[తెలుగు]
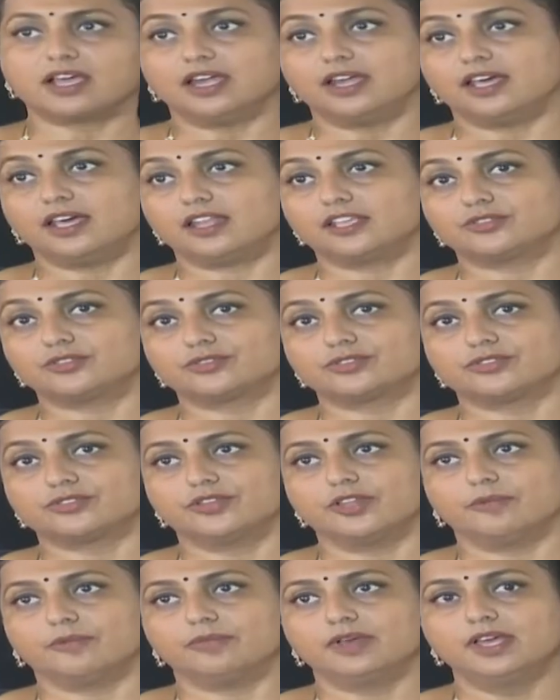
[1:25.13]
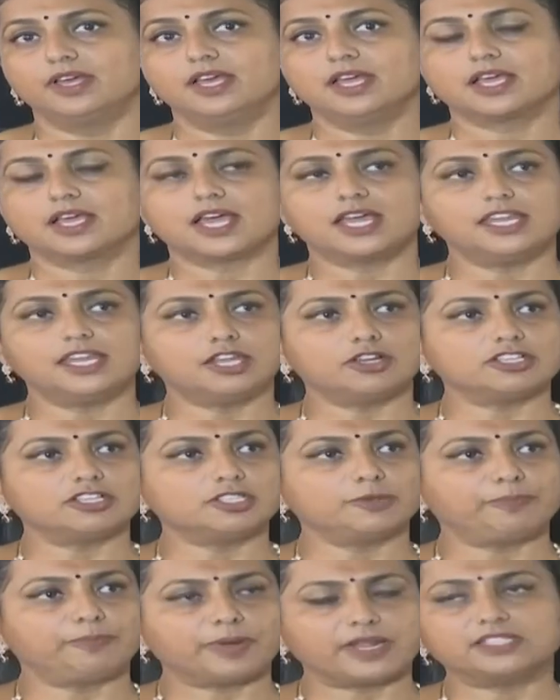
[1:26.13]
కళ్ళారా చూస్తున్నాం కానీ
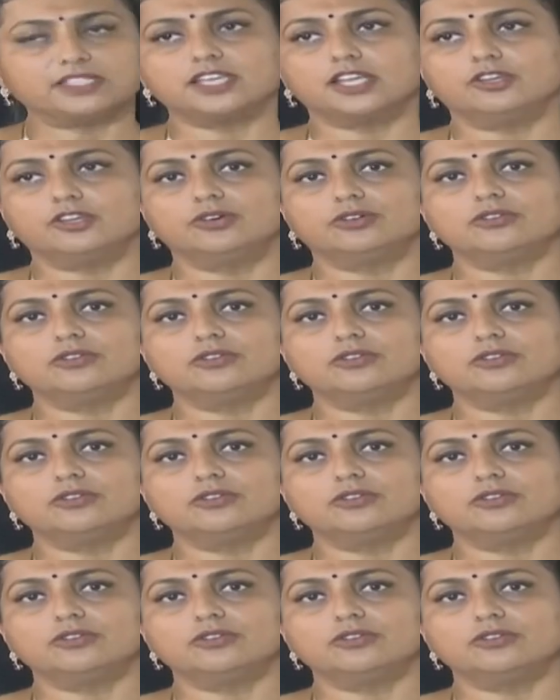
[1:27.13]
ఈరోజు ప్రజలు